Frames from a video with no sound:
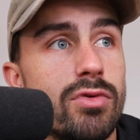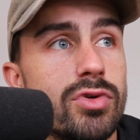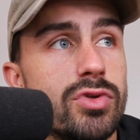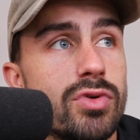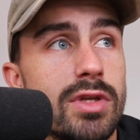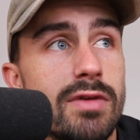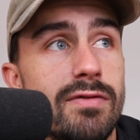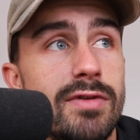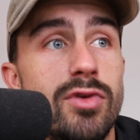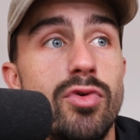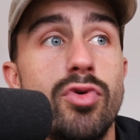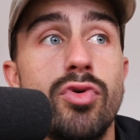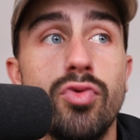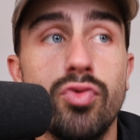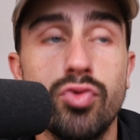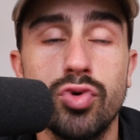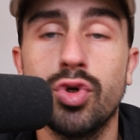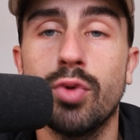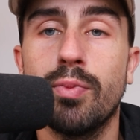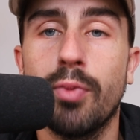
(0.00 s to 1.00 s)
euros sur des vidéos
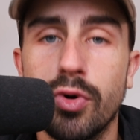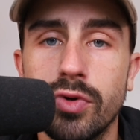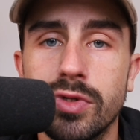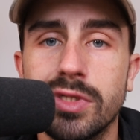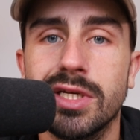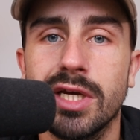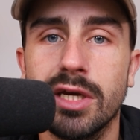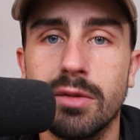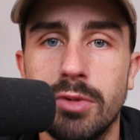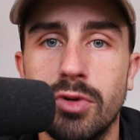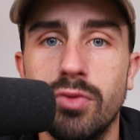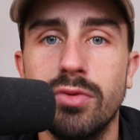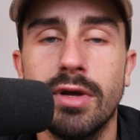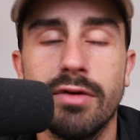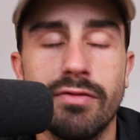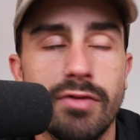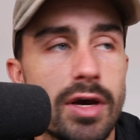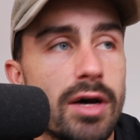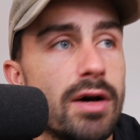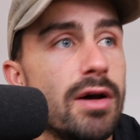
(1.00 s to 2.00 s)
où je prends 5 minutes
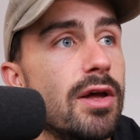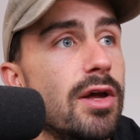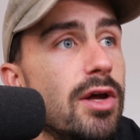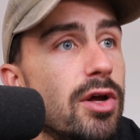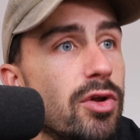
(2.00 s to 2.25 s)
à faire.